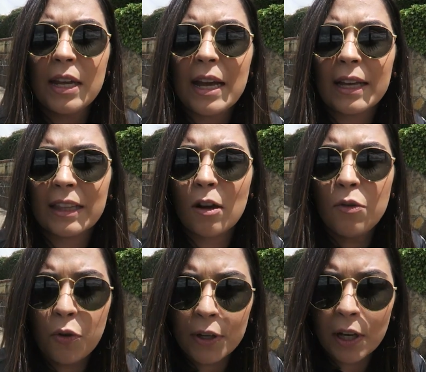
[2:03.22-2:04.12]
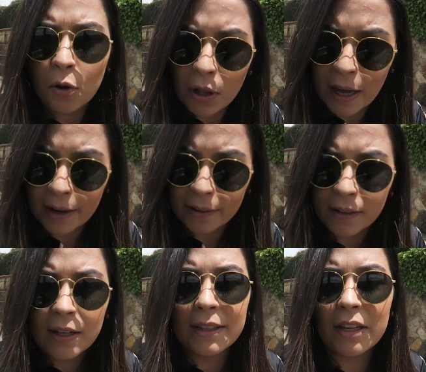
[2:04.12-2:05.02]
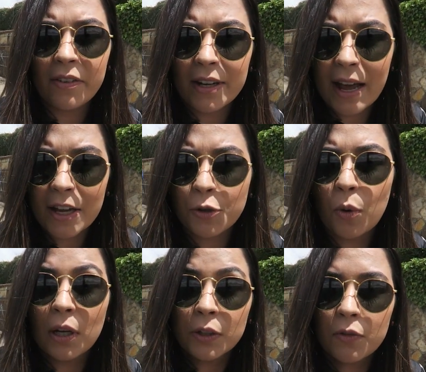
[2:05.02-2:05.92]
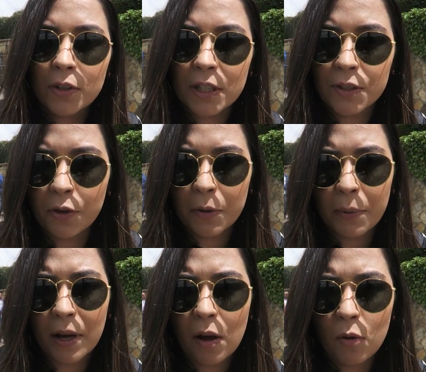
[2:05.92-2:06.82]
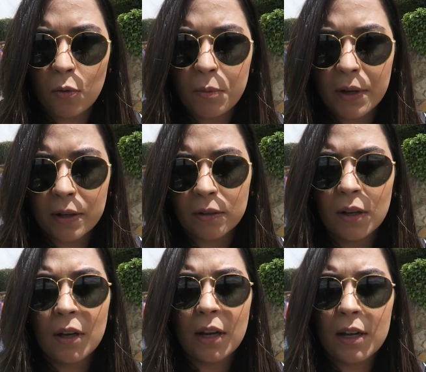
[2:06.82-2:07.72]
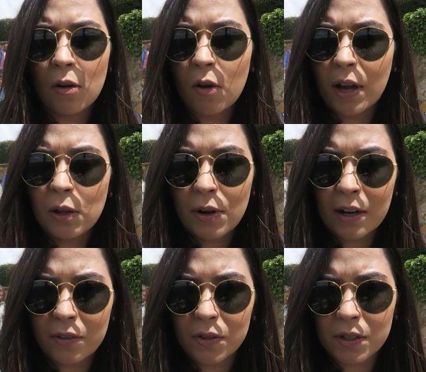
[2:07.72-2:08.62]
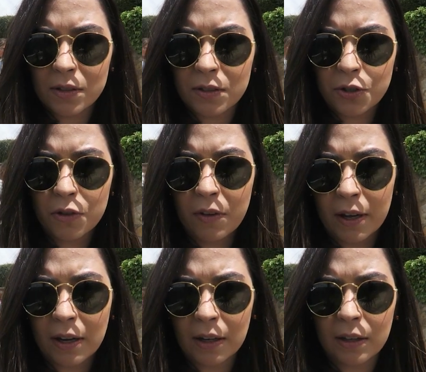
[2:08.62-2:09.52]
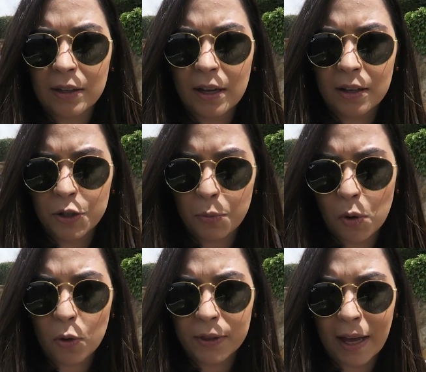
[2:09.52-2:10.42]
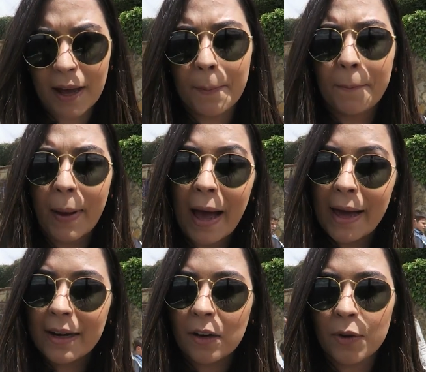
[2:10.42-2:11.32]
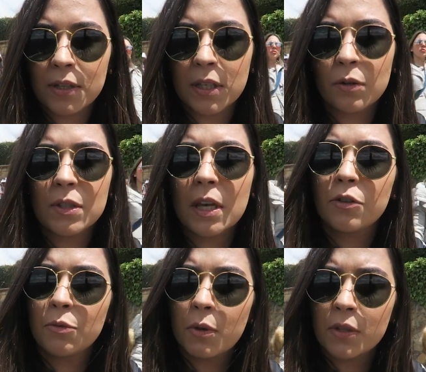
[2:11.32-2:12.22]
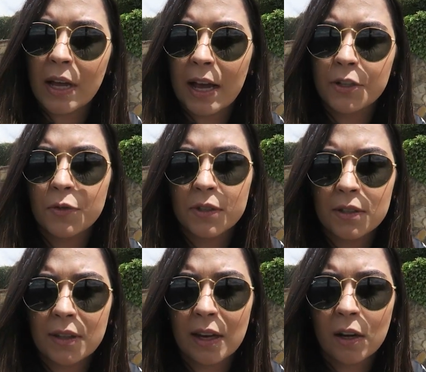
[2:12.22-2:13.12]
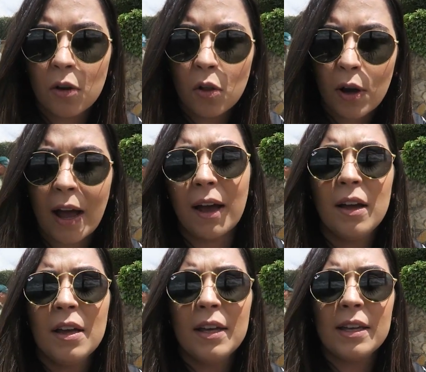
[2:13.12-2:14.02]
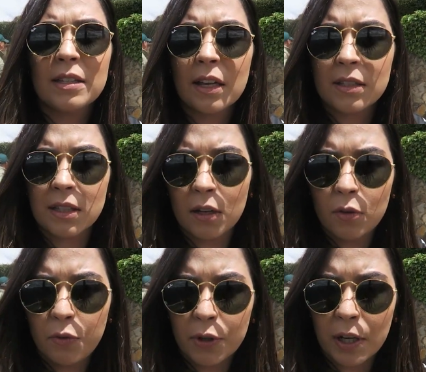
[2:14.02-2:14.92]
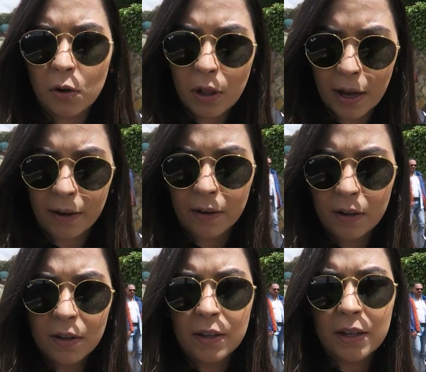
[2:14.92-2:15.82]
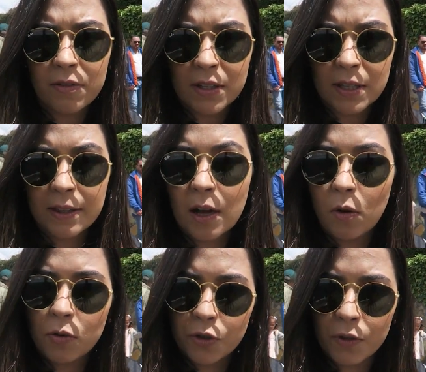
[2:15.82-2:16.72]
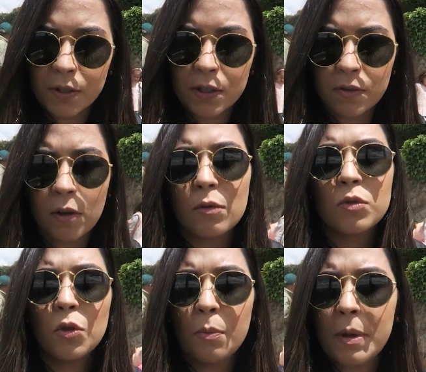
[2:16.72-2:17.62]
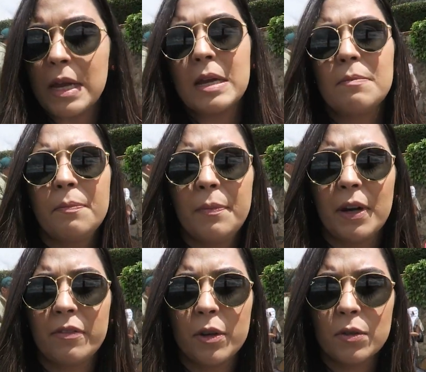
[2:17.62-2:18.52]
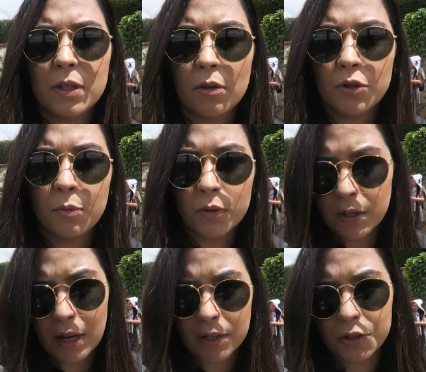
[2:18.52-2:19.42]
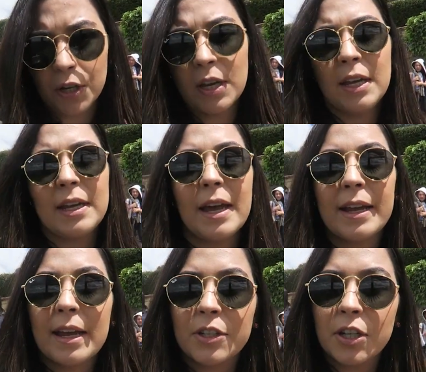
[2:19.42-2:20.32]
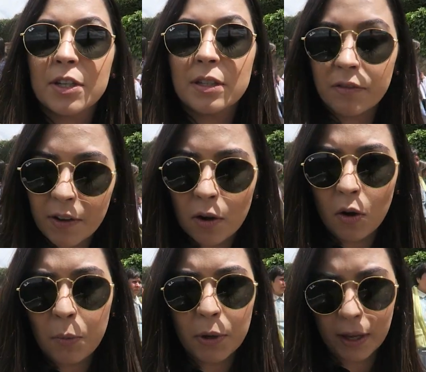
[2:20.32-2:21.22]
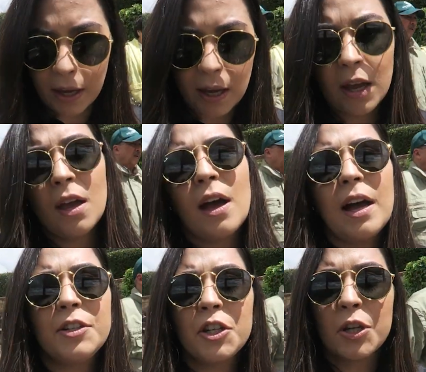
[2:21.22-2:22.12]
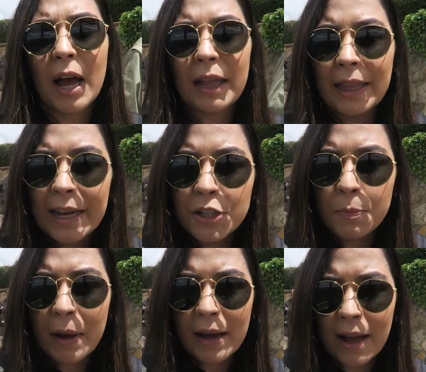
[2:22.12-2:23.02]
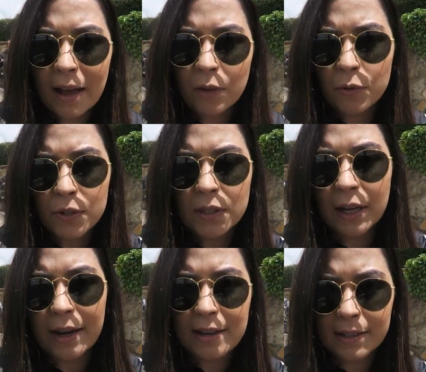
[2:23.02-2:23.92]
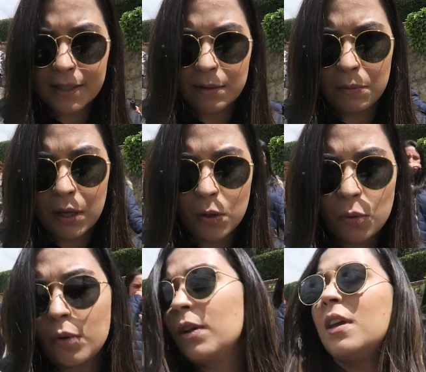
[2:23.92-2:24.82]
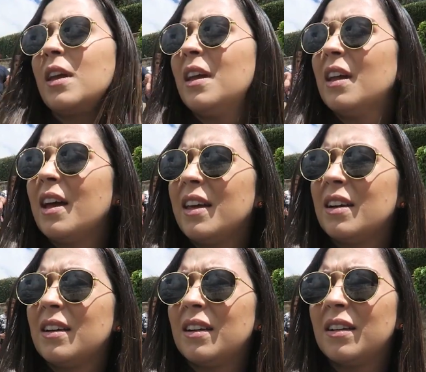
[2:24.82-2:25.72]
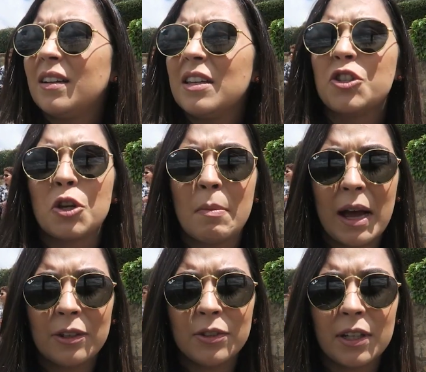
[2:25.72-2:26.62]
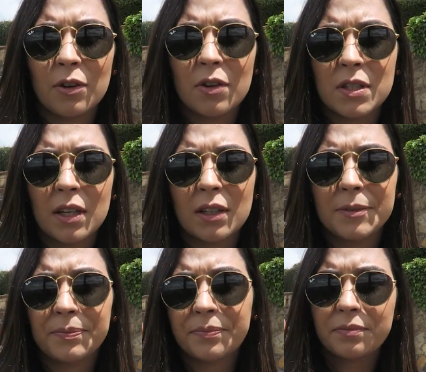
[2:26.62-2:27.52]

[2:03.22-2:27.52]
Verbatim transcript: e ir até o funicular. Na verdade, quando vocês forem pegar o Uber em qualquer lugar que vocês estiverem da, de Bogotá para conhecer o Cerro de Monserrate, vocês têm que colocar estação funicular que vai ser da onde vocês vão subir para ver o Cerro de Monserrate. E aí a gente se ferrou porque a gente, além de pagar os 13 mil que era estimado da nossa